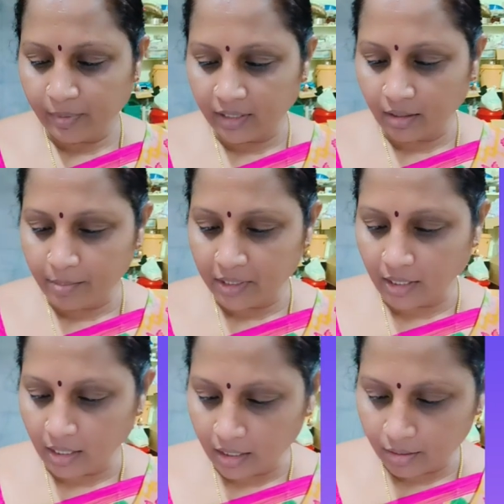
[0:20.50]
అత్తమ్మత
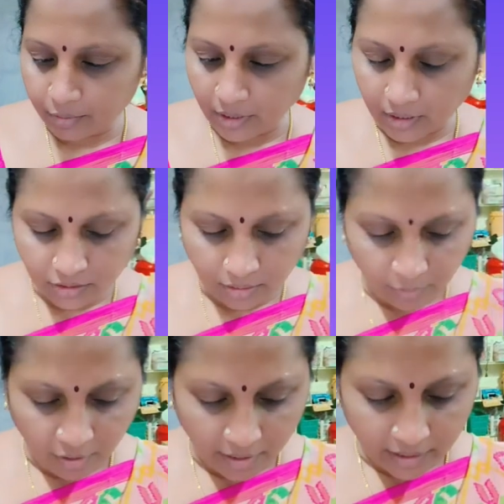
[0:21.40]

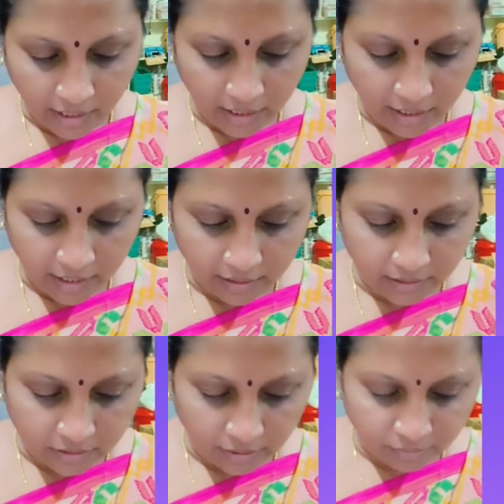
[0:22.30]
అన్నదృతాశ్రమంలో అన్నదాన
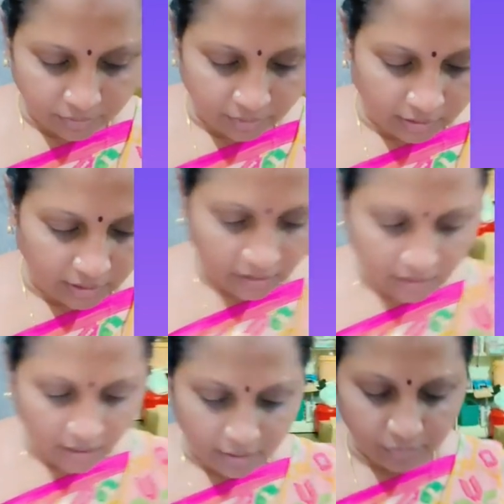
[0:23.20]
కార్యక్రమం జరుగుతుంది దీనికి
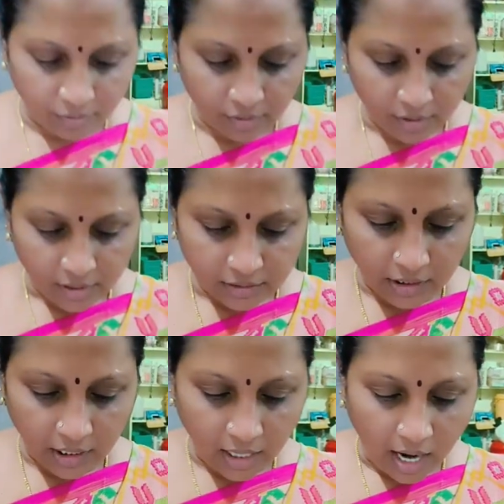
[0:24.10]
గాను
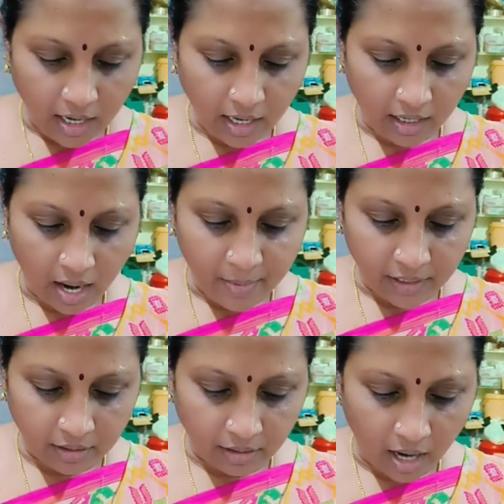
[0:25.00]
శ్రీ నార్ల రామ
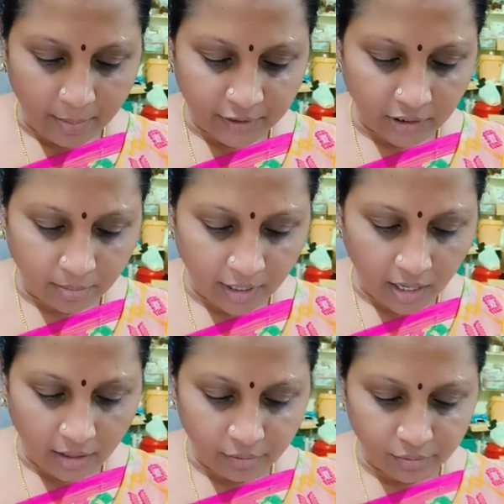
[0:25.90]
రామశర్మ
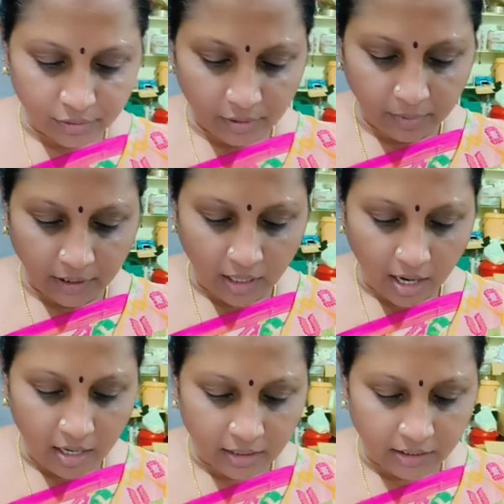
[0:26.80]
గారు శ్రీమతి
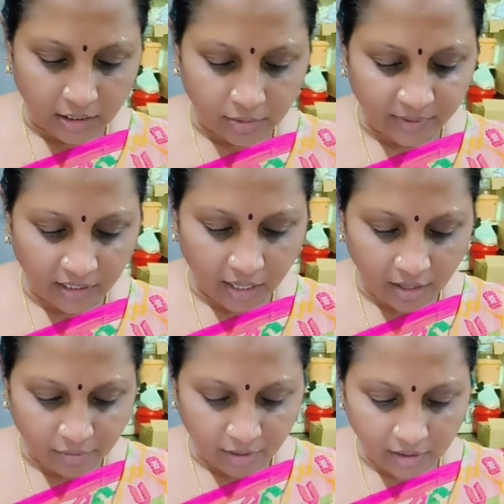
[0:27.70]
నార్ల సరస్వతి
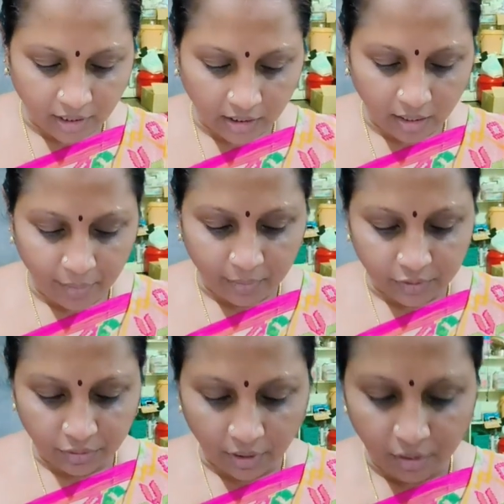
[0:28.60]
గారు అన్నదాతగా
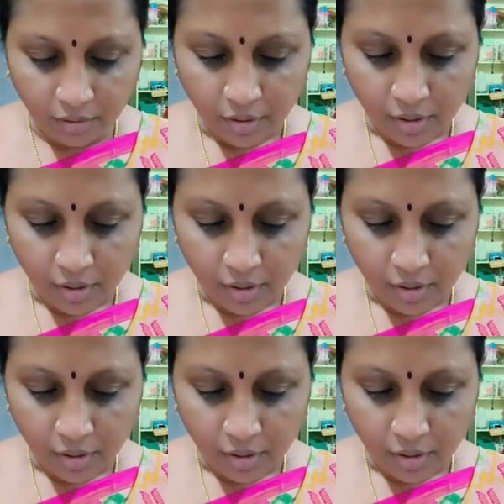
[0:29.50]
వివరిస్తున్నారు